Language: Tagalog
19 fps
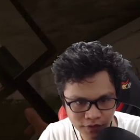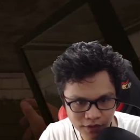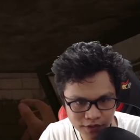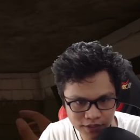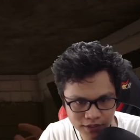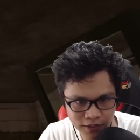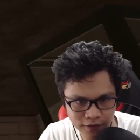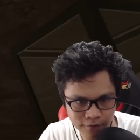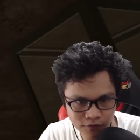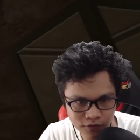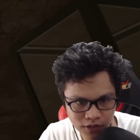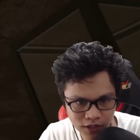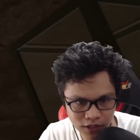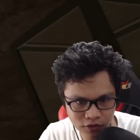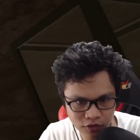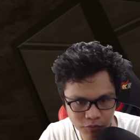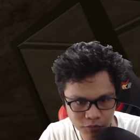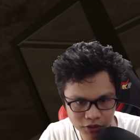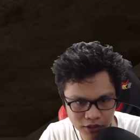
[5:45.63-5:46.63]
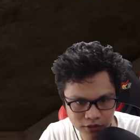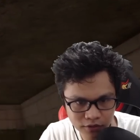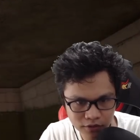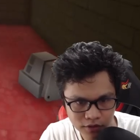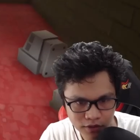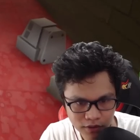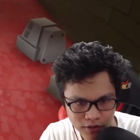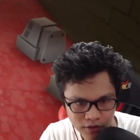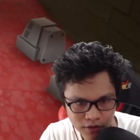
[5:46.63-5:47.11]
ay. Eh. Mm. Ay lang. Ano tay butang?
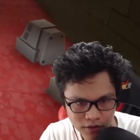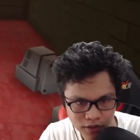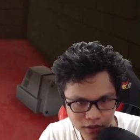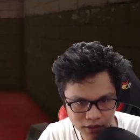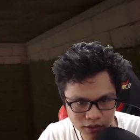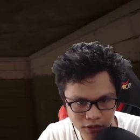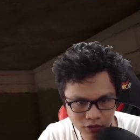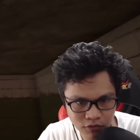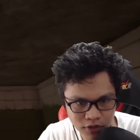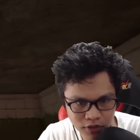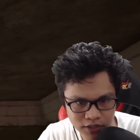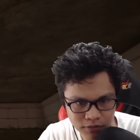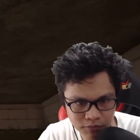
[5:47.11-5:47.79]
Kanang ko kay siya